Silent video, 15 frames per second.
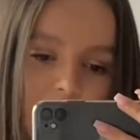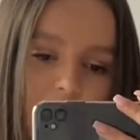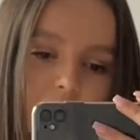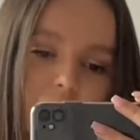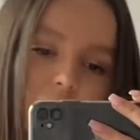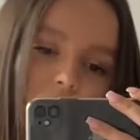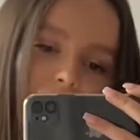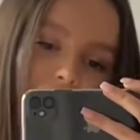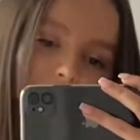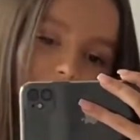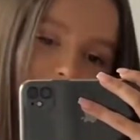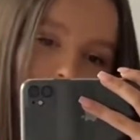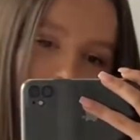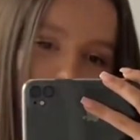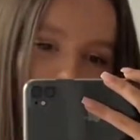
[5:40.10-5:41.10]

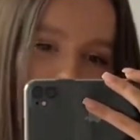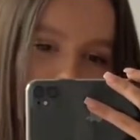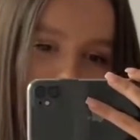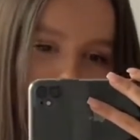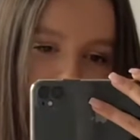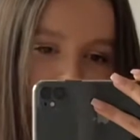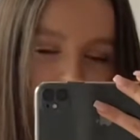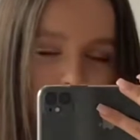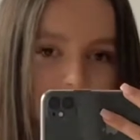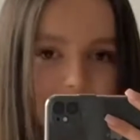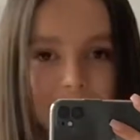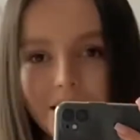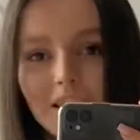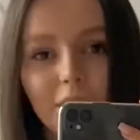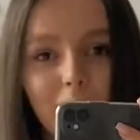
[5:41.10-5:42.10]
fajnie zorganizowane,
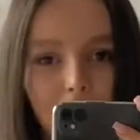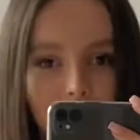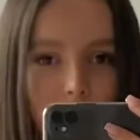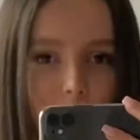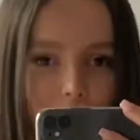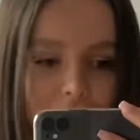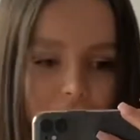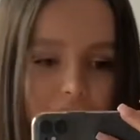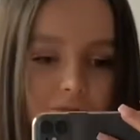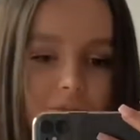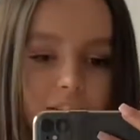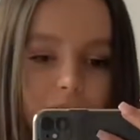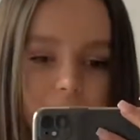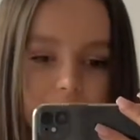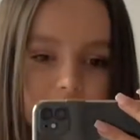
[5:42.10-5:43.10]
także mega polecam
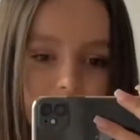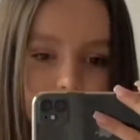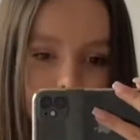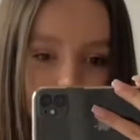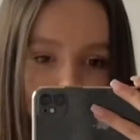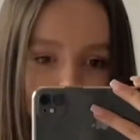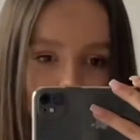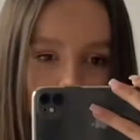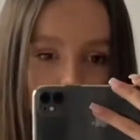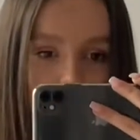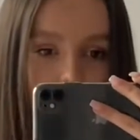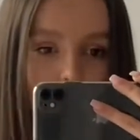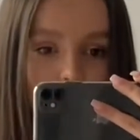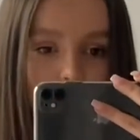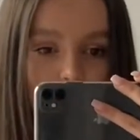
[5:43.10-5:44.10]
Wam właśnie włączyć
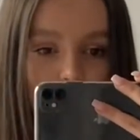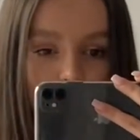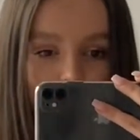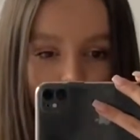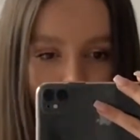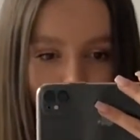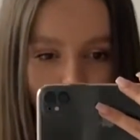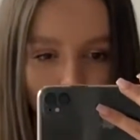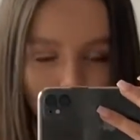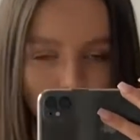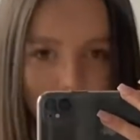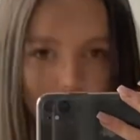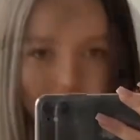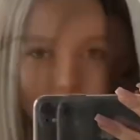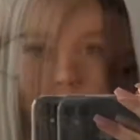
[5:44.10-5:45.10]
sobie również to do swoich
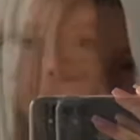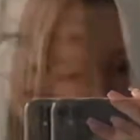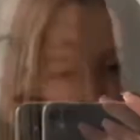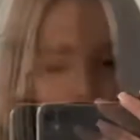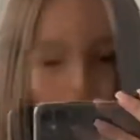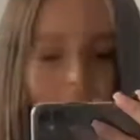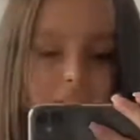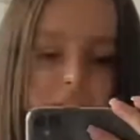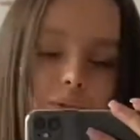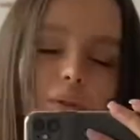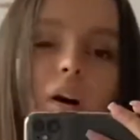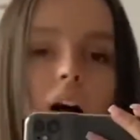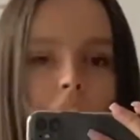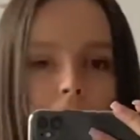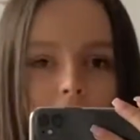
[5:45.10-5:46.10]
dni. Zobaczycie od
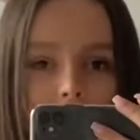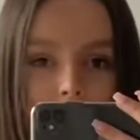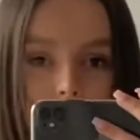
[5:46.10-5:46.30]
razu, a